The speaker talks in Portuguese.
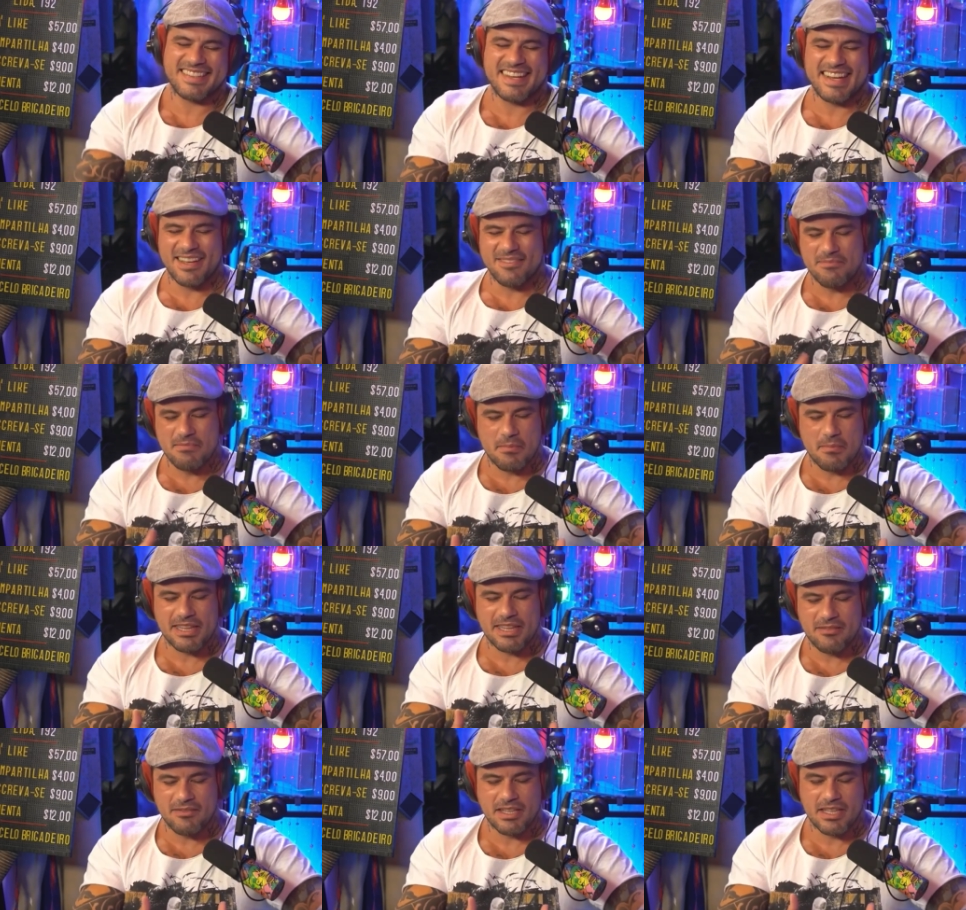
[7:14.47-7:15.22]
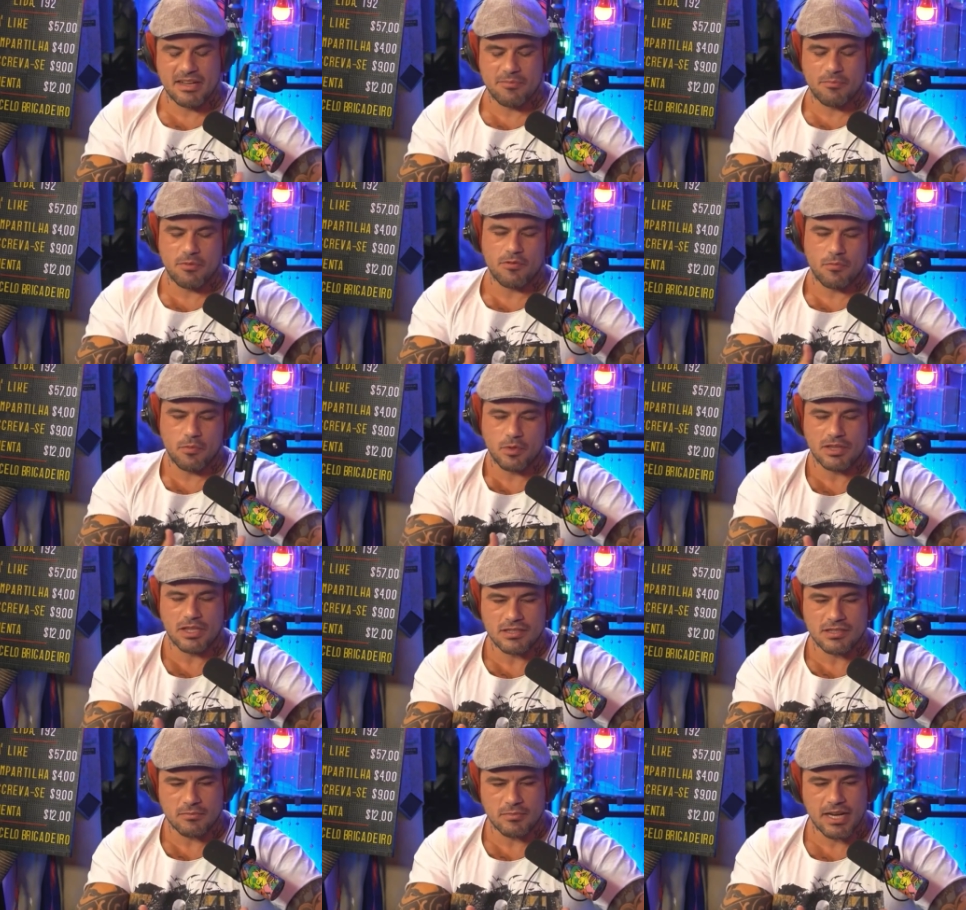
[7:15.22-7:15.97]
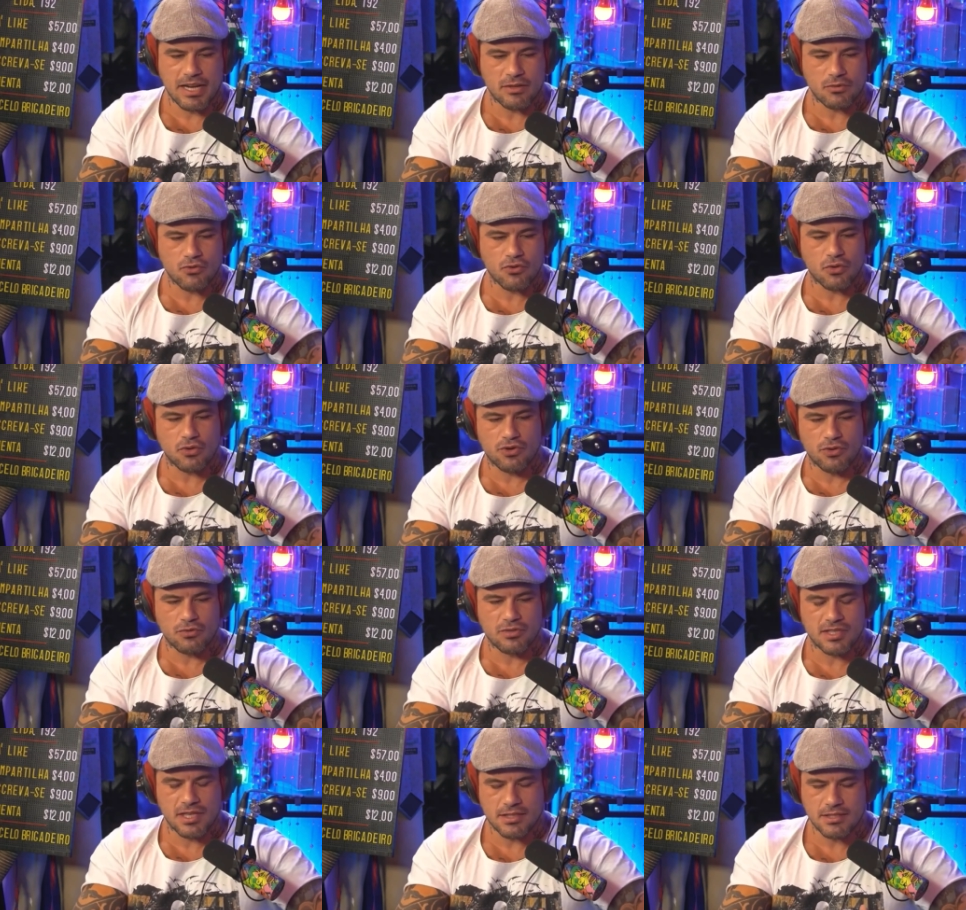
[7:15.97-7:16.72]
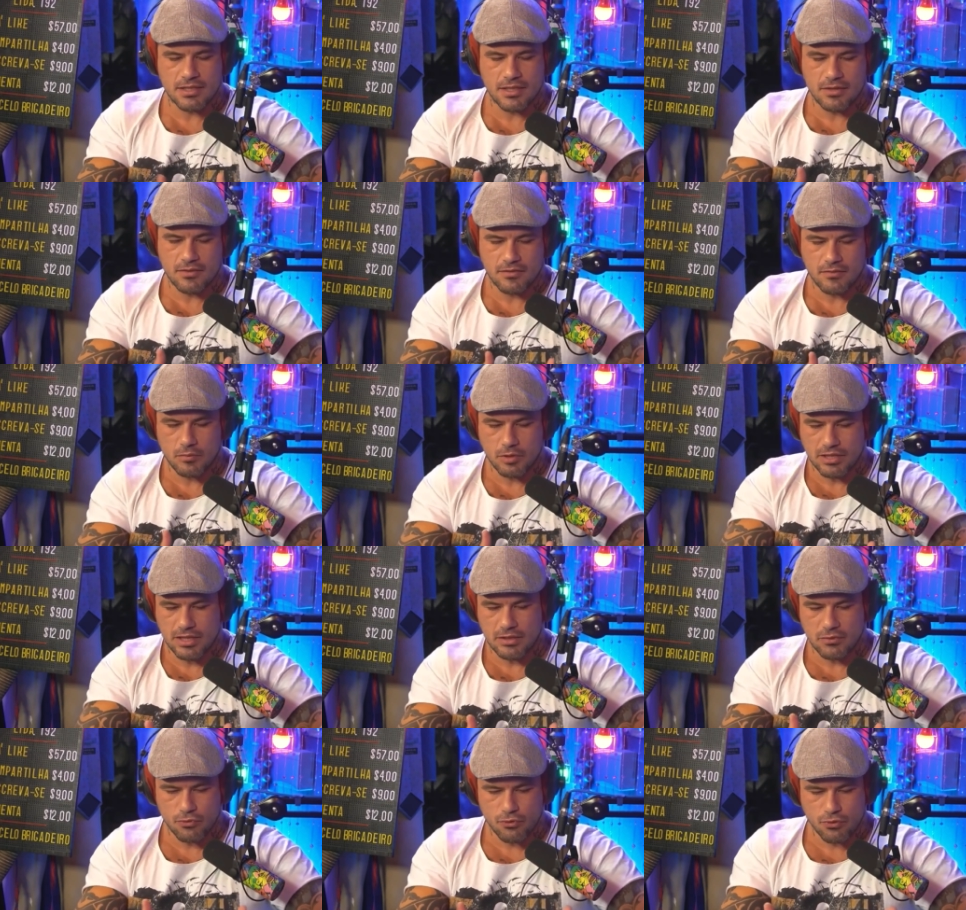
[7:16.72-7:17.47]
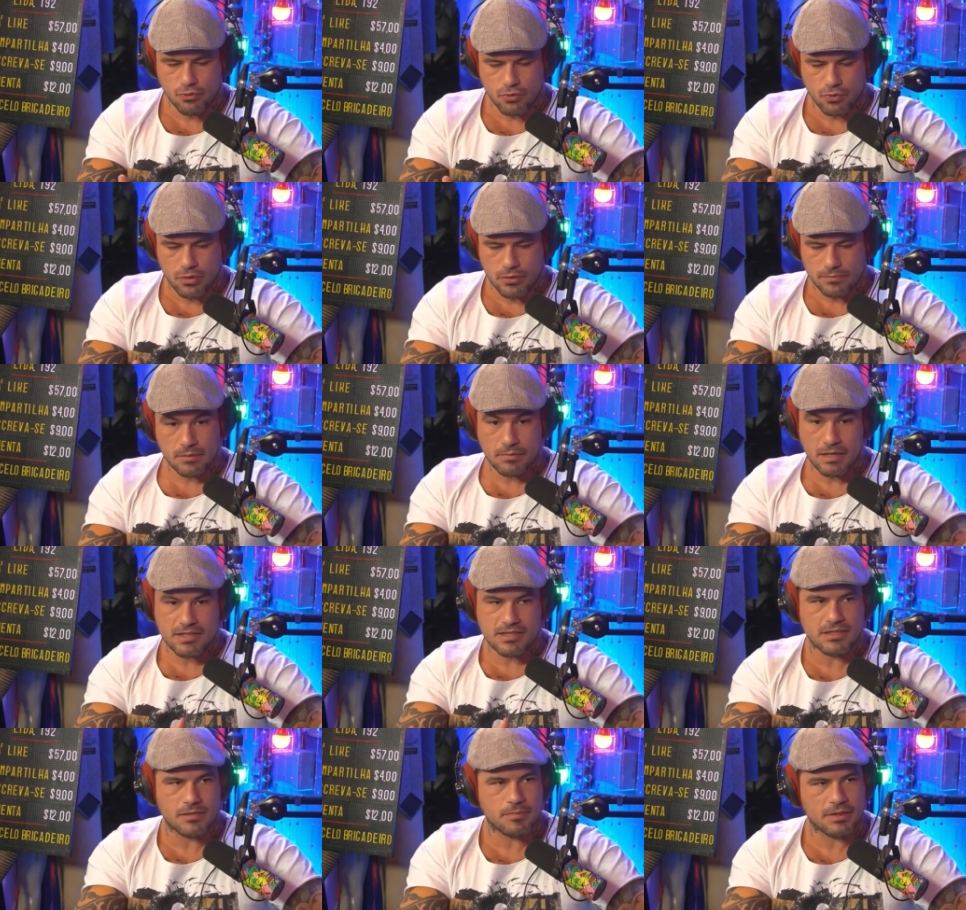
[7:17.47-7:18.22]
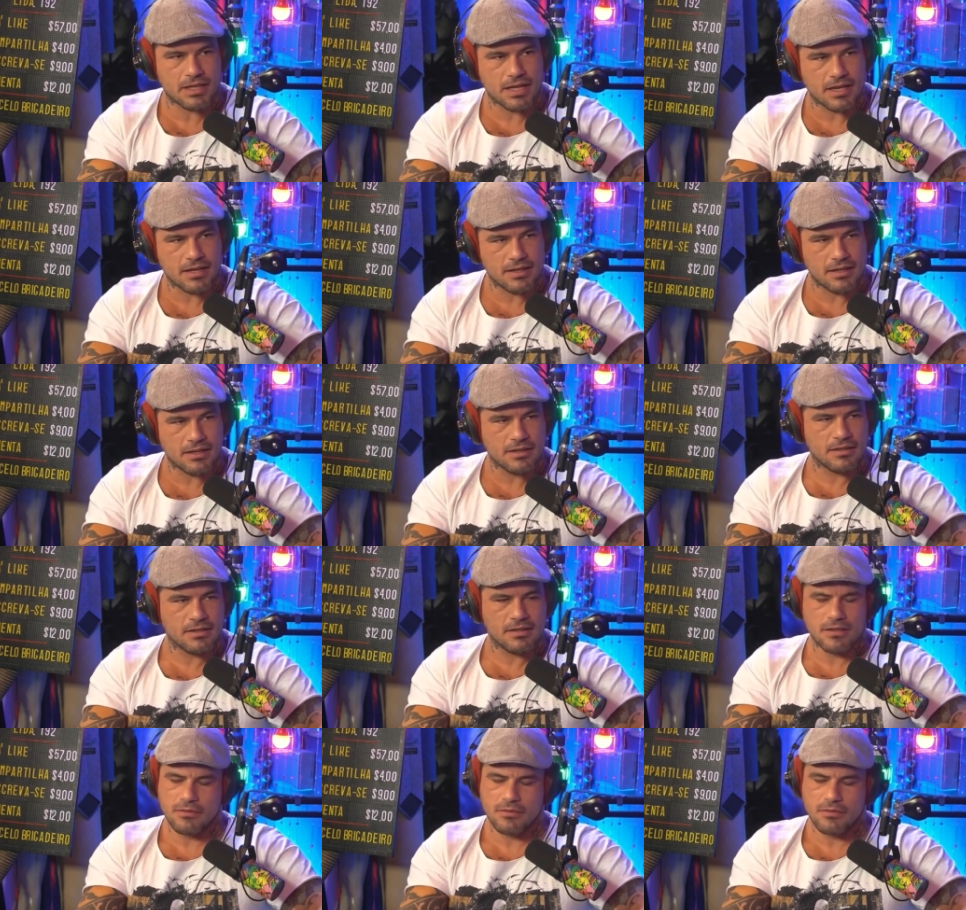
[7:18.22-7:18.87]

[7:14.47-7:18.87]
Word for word: Aí minha mãe teve a ideia, pô, vou botar esse moleque no judô, tinha uns seis anos, vou botar ele no judô pra disciplinar ele.